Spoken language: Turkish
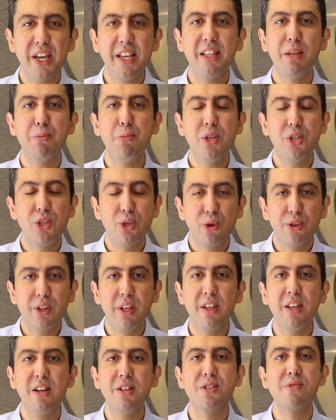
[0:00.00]
eğitimi için
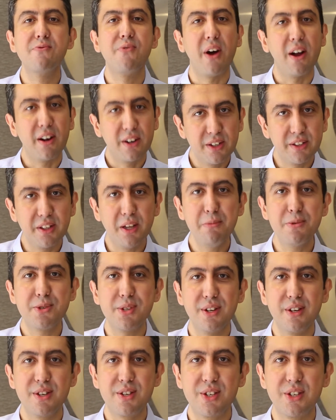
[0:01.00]
ödediğinizin farkında
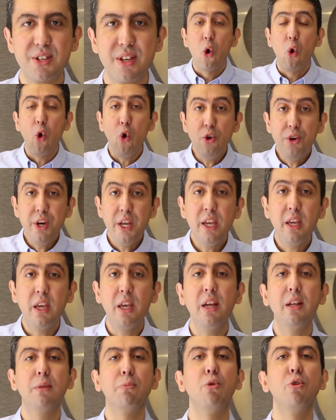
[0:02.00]
mısınız?
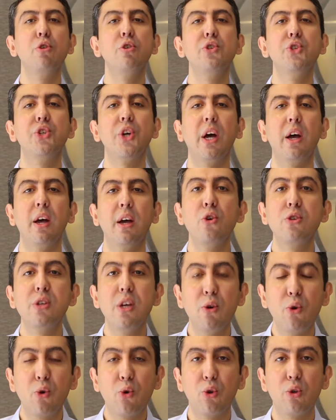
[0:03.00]
12 yıl boyunca
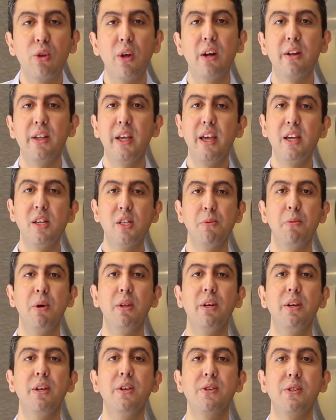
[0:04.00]
özel okullarda eğitim
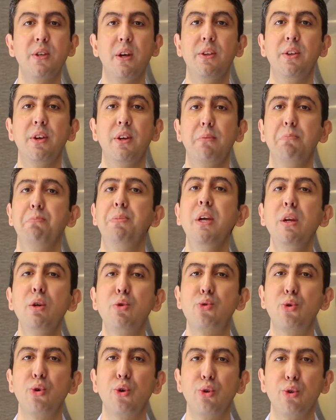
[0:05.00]
alan insanların
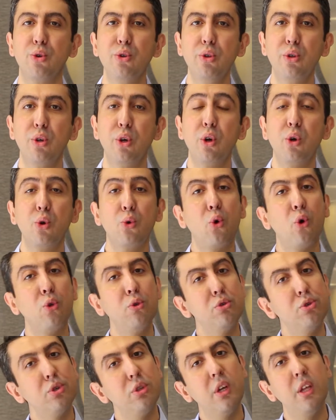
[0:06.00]
birçoğunun
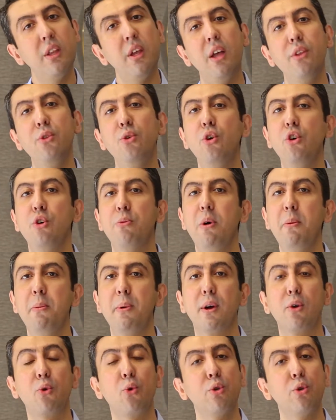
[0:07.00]
Konuşulan anlıyorum ama